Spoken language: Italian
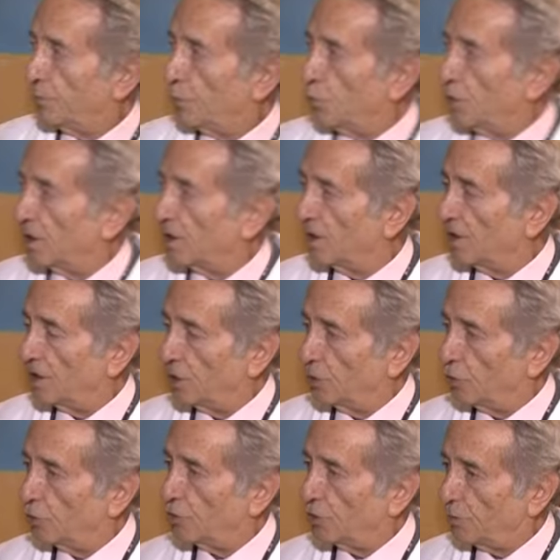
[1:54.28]
più che
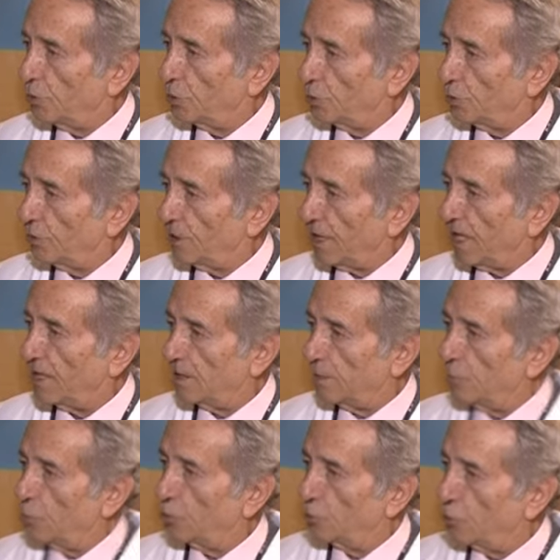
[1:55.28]
dignitosi, molto
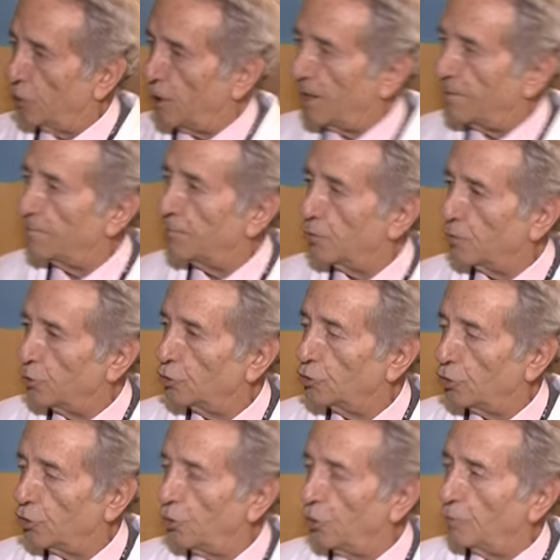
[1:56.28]
grandi, molto ampi,
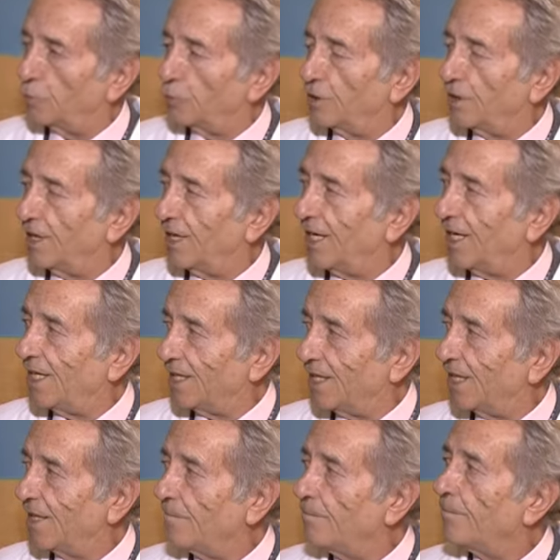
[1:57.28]
molto comodi. Direi
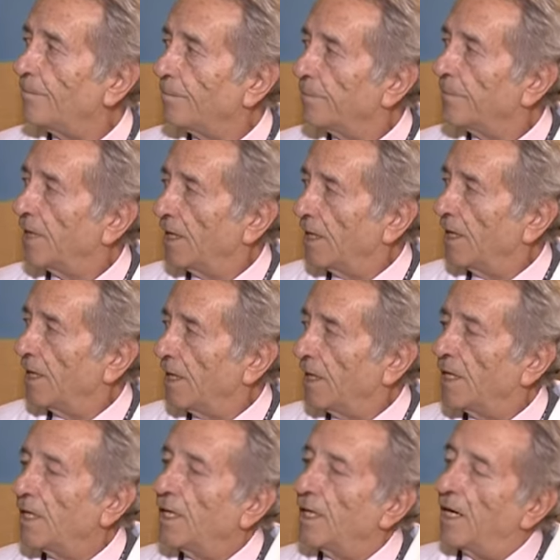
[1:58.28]
che
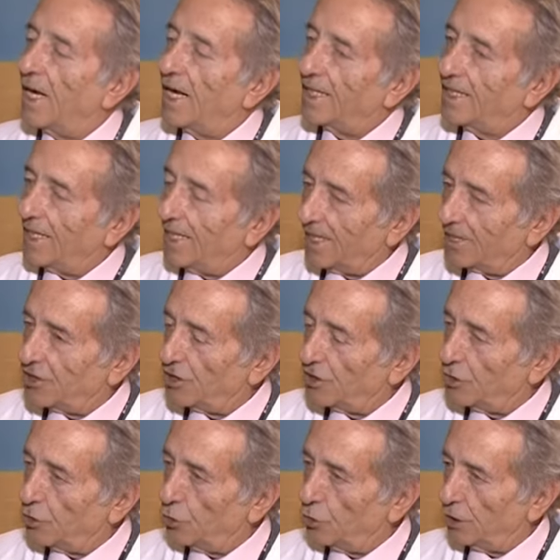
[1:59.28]
anche la
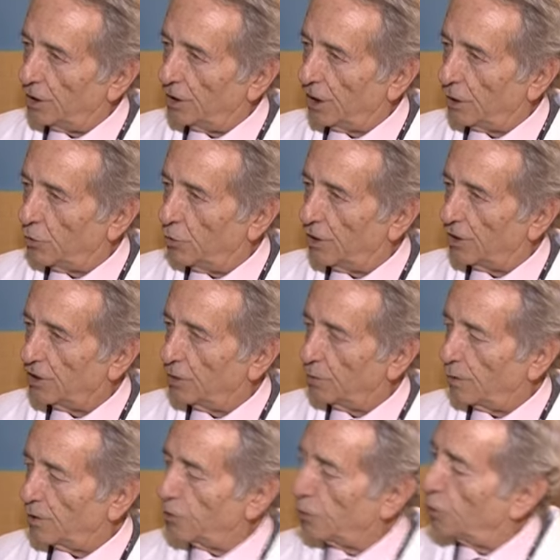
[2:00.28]
gestione di alcune
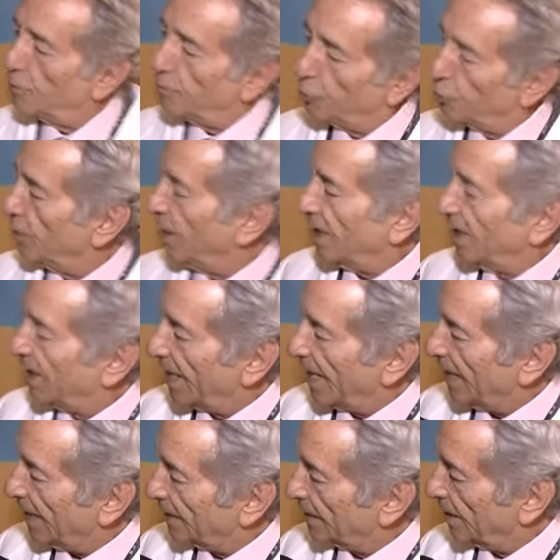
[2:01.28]
situazioni più
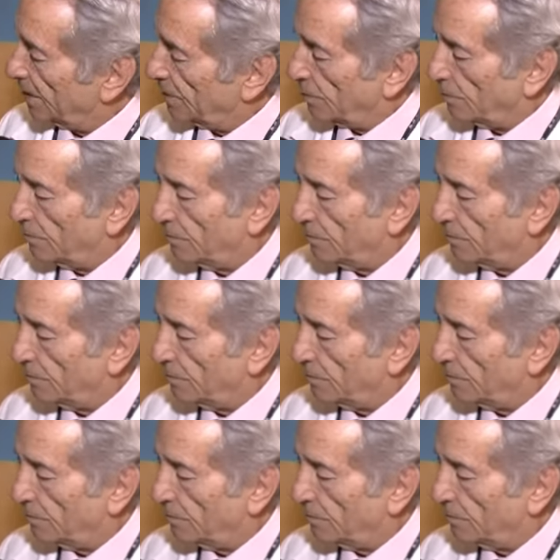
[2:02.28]
delicate. Insomma,